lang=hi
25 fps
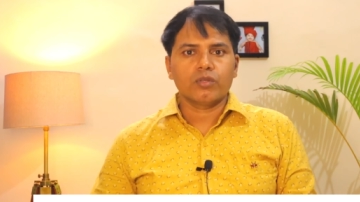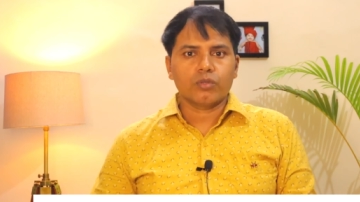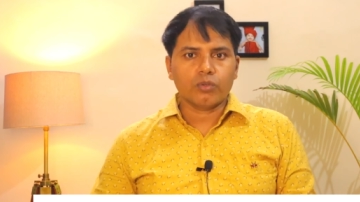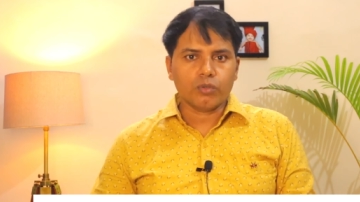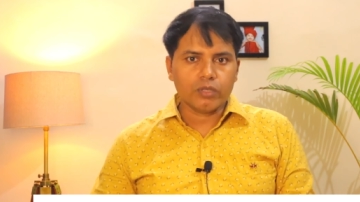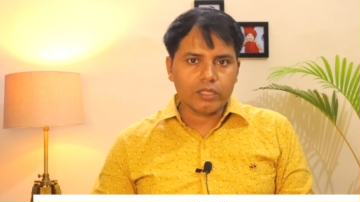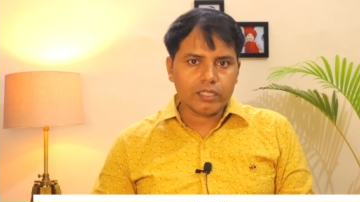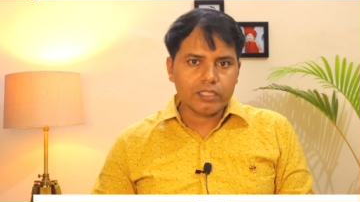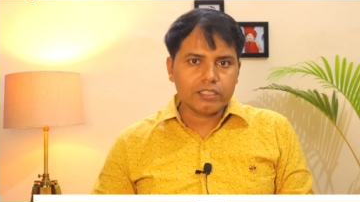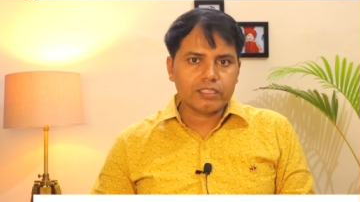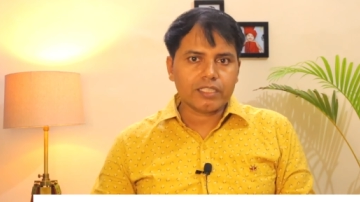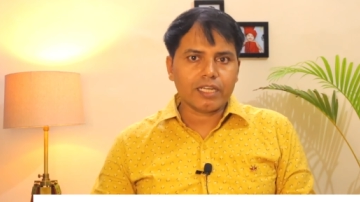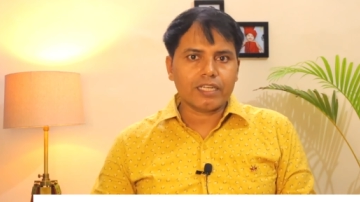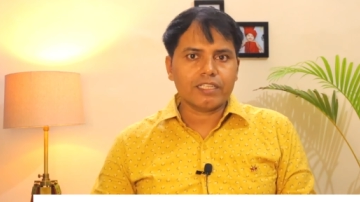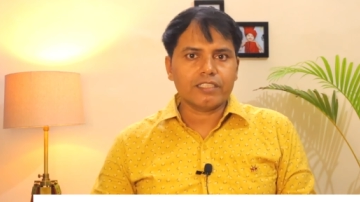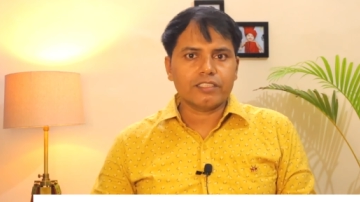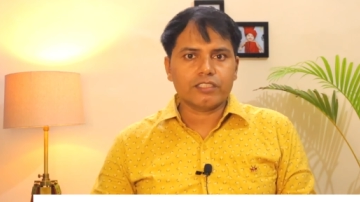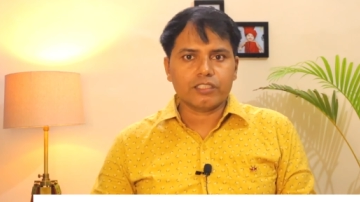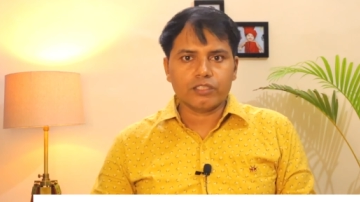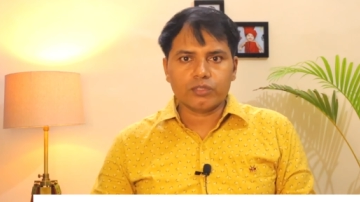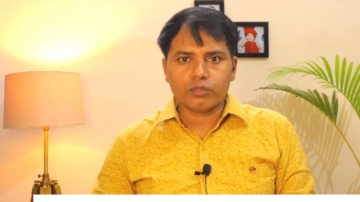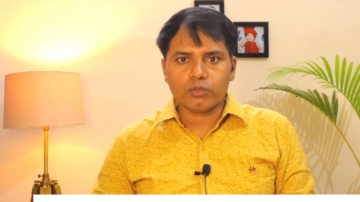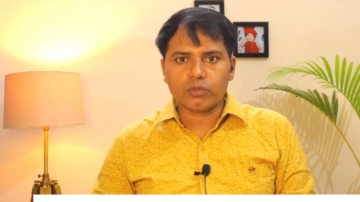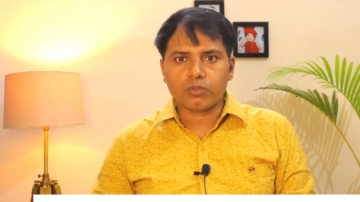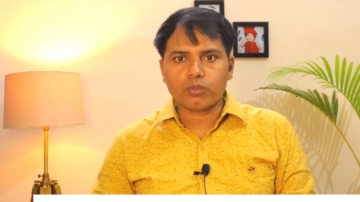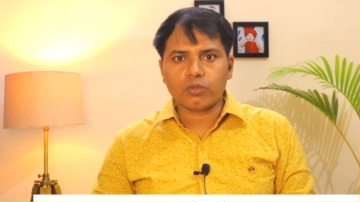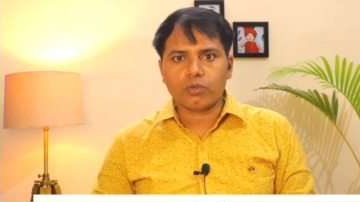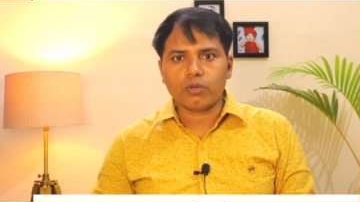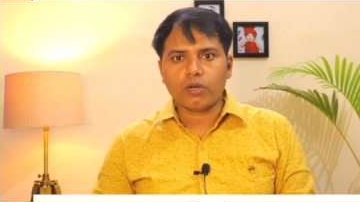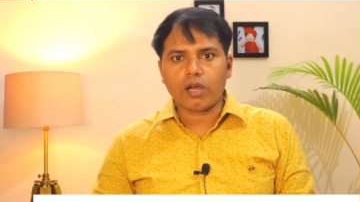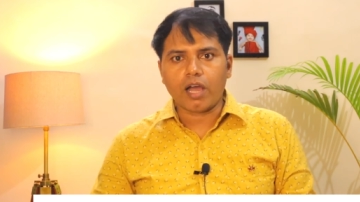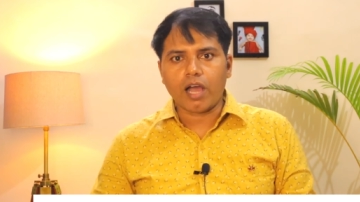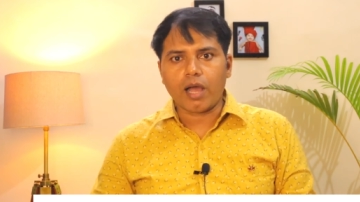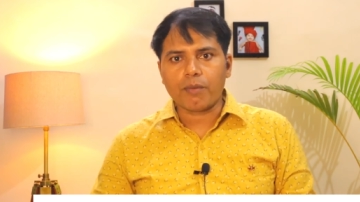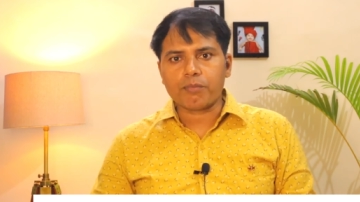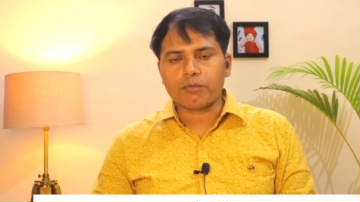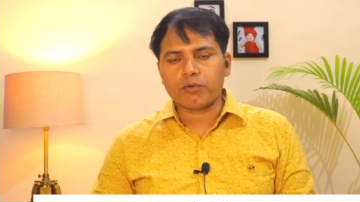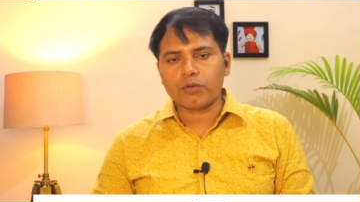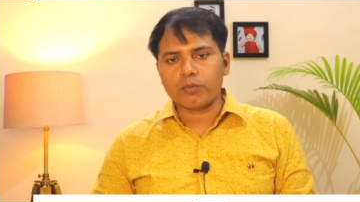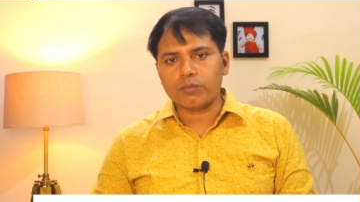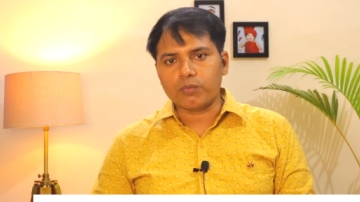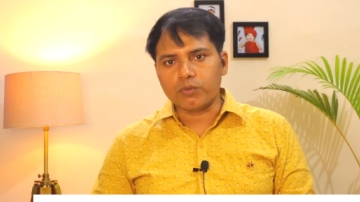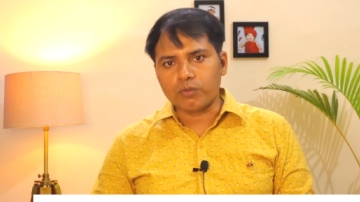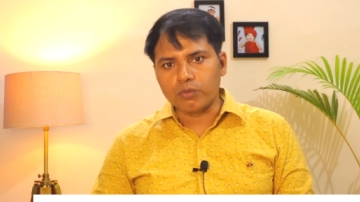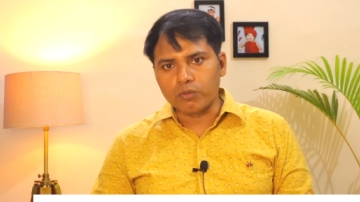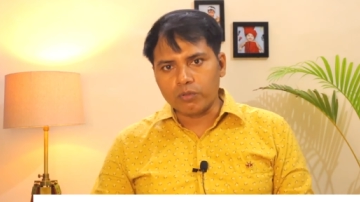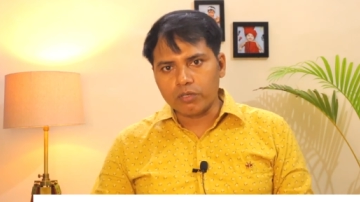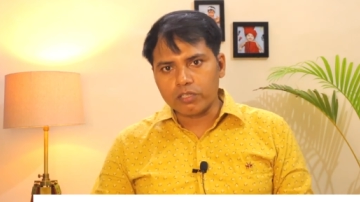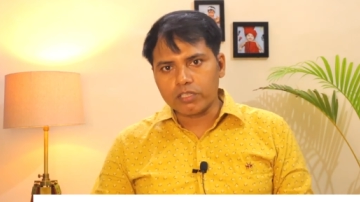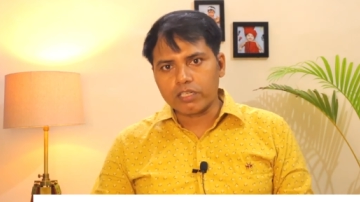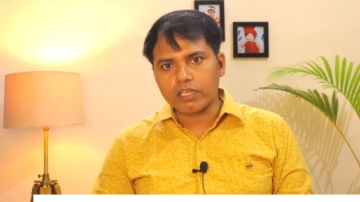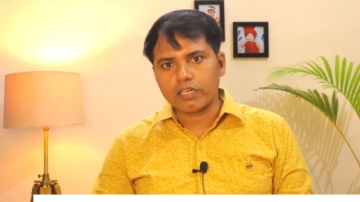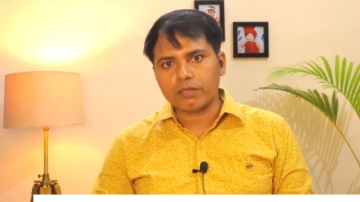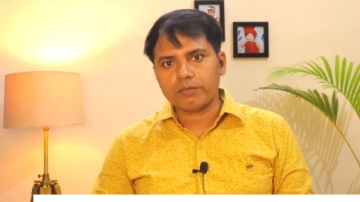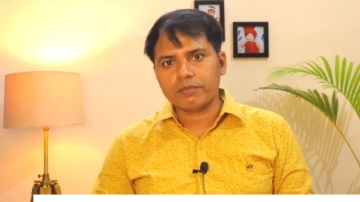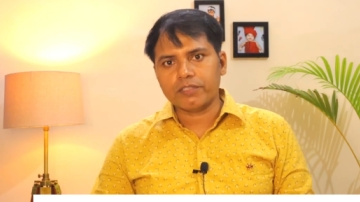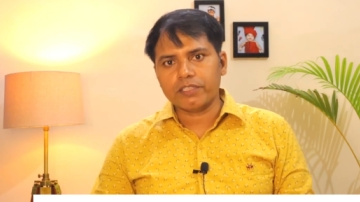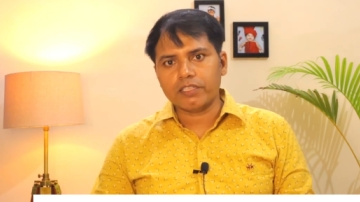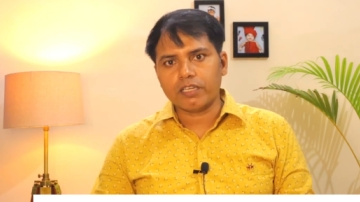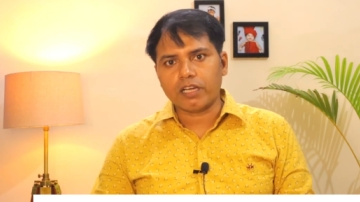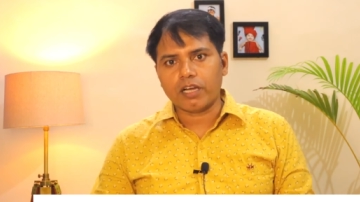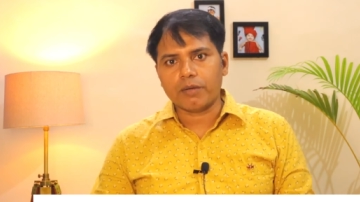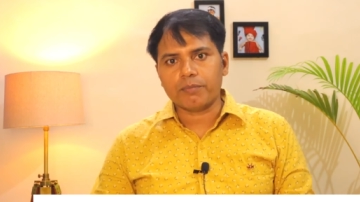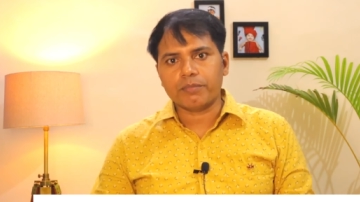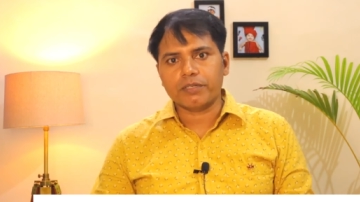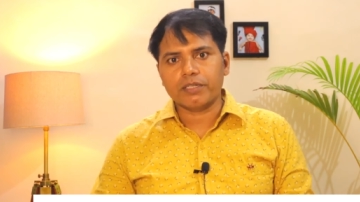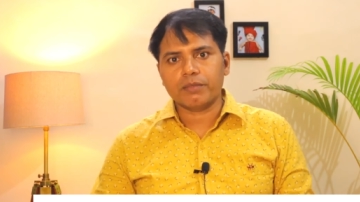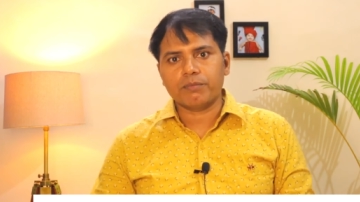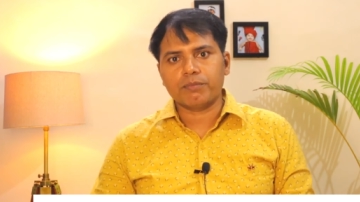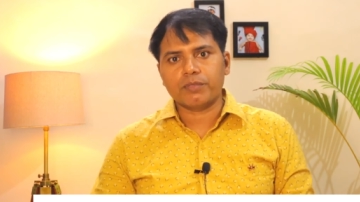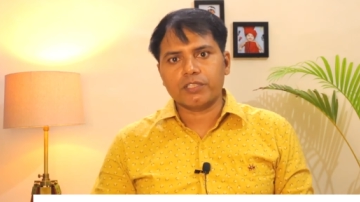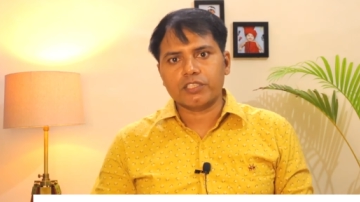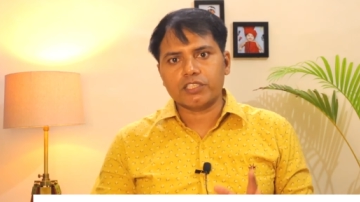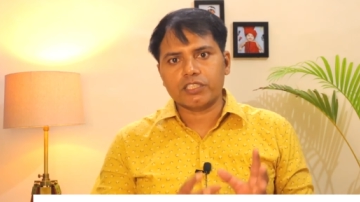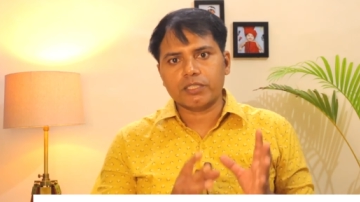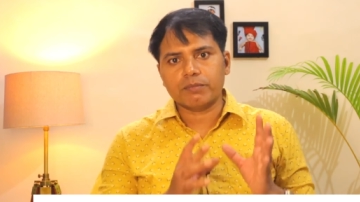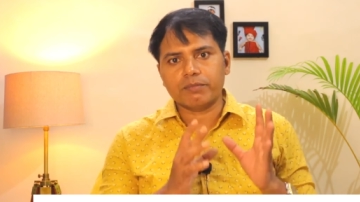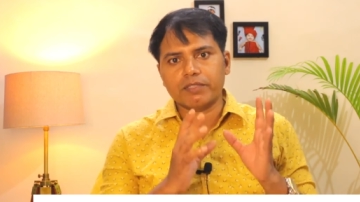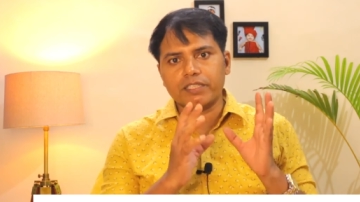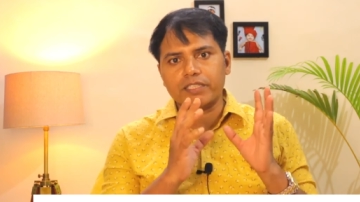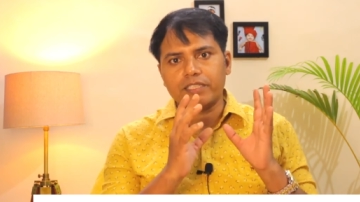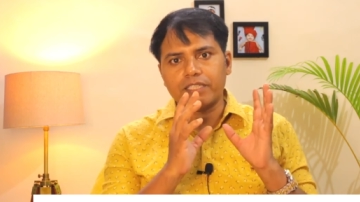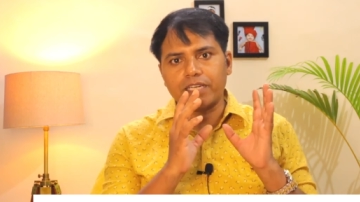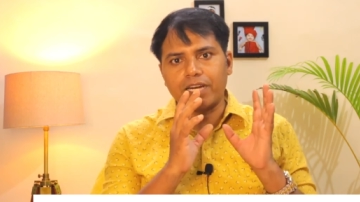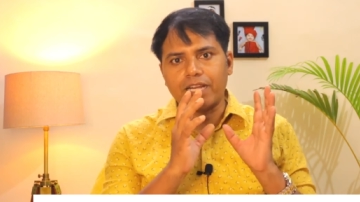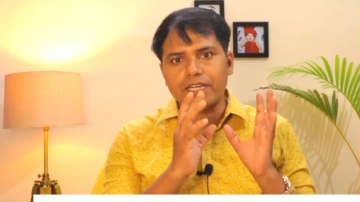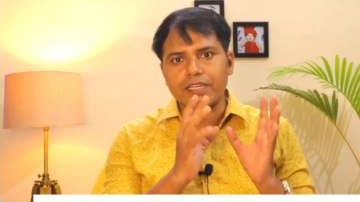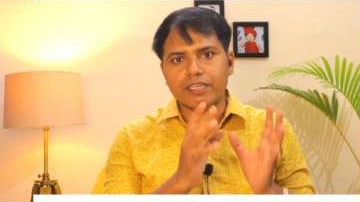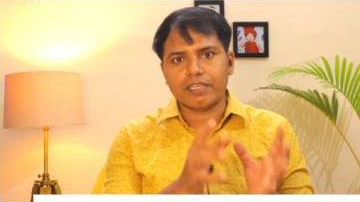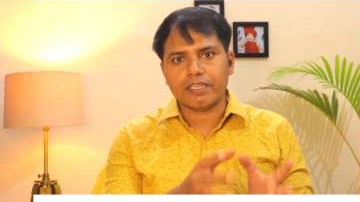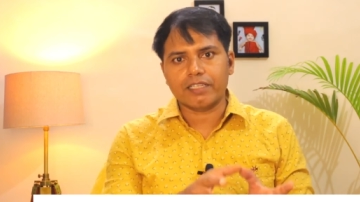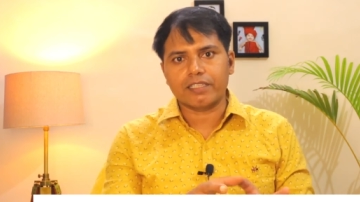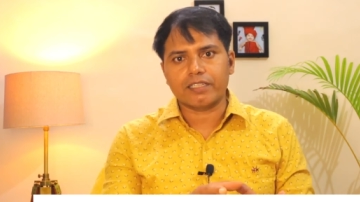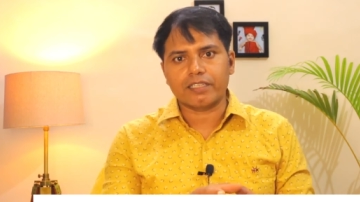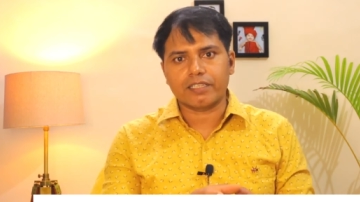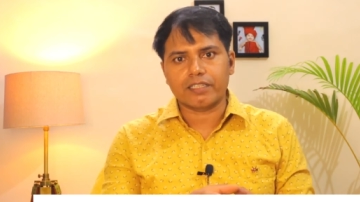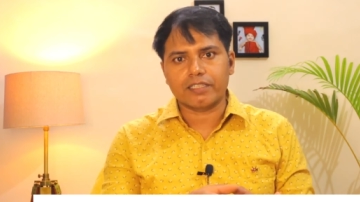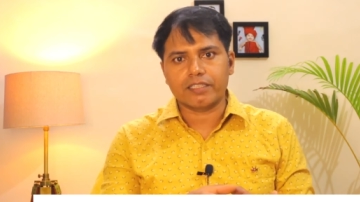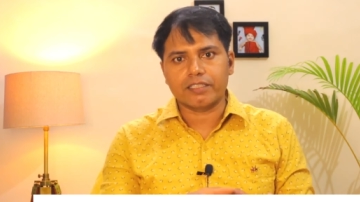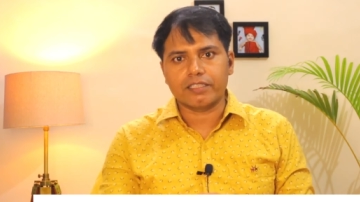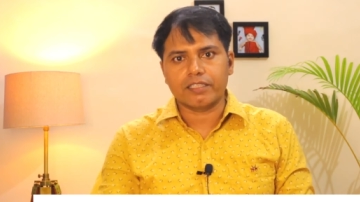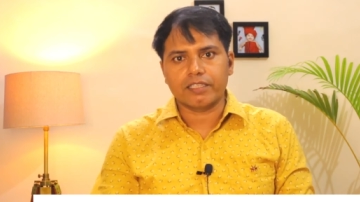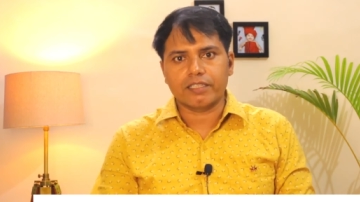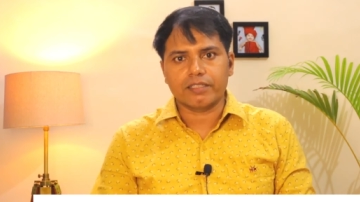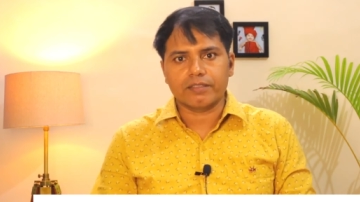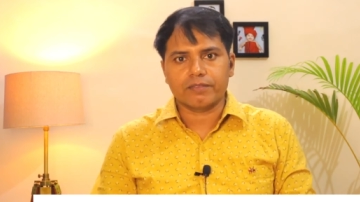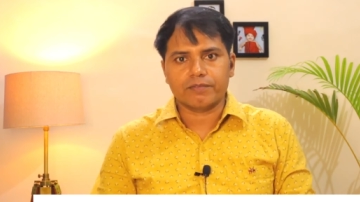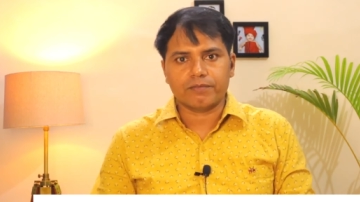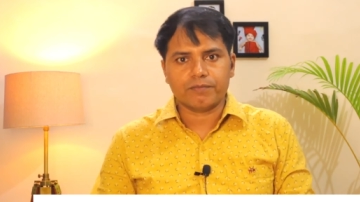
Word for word: तो इन सारी चीज़ों को आपको भूल कर भी अपने बच्चे में ट्राई नहीं करनी है